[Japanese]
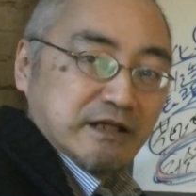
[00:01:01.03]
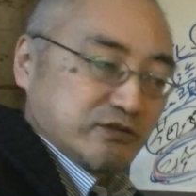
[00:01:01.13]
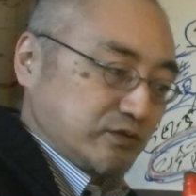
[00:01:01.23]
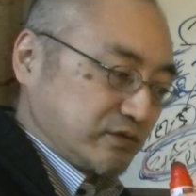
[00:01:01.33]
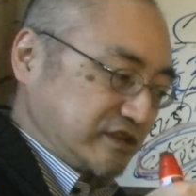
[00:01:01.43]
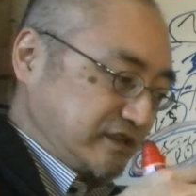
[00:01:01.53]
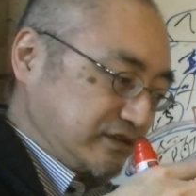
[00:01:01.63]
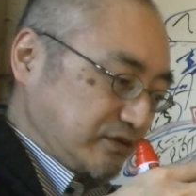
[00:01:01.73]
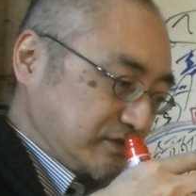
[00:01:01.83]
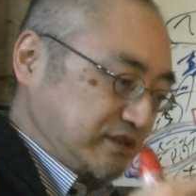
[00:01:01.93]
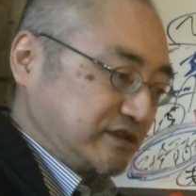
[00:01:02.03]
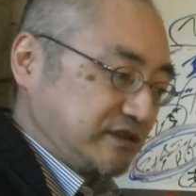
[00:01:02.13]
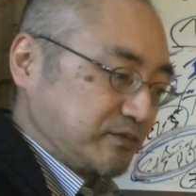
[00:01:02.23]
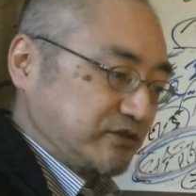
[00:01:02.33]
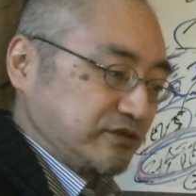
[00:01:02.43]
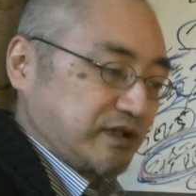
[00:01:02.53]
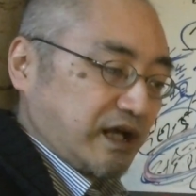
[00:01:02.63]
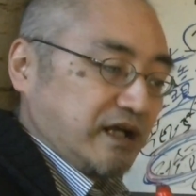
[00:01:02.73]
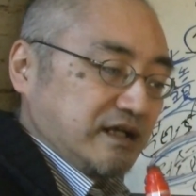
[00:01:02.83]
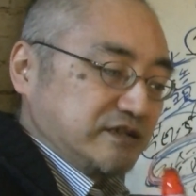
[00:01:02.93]
その失踪システムという
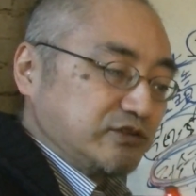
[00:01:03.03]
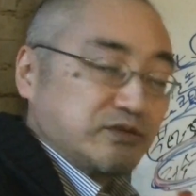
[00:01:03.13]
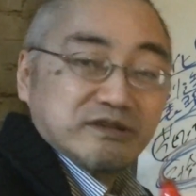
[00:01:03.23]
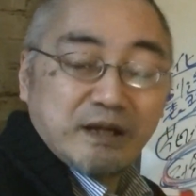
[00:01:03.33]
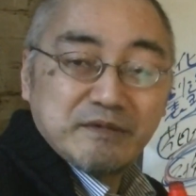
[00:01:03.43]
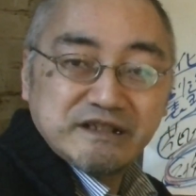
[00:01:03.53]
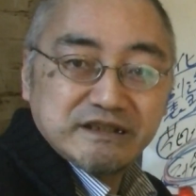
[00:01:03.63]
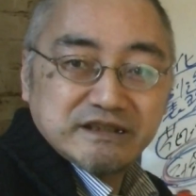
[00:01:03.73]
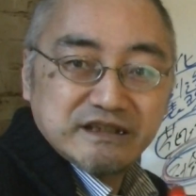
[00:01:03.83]
かちょっと試しに